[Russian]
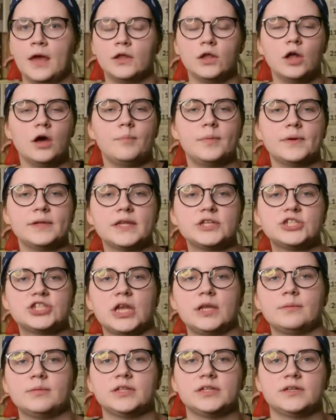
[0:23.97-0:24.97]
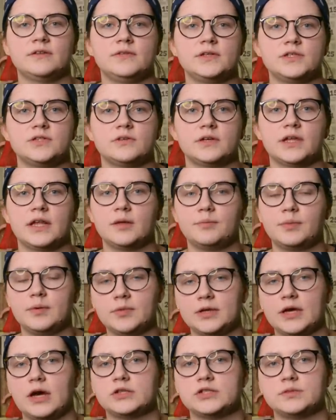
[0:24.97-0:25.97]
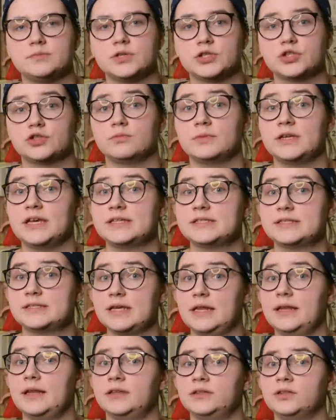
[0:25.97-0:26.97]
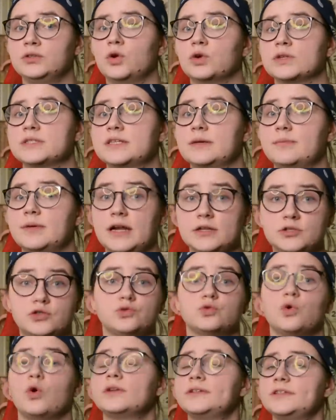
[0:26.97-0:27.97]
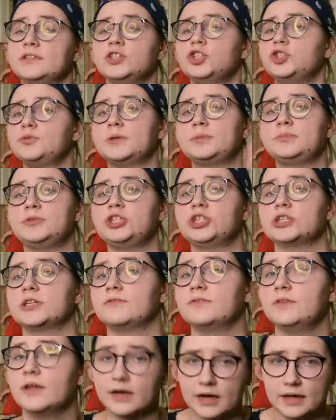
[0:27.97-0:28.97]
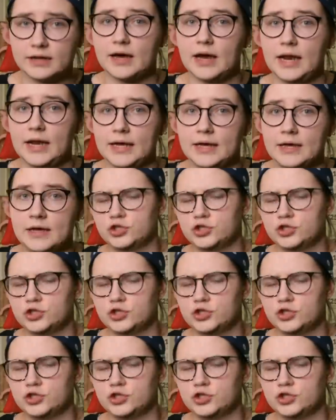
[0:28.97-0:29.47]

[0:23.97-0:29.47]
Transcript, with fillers: Ну а перед началом этого видео я напоминаю тебе, что у меня есть цель на этот год собрать 100 тысяч подписчиков на канале,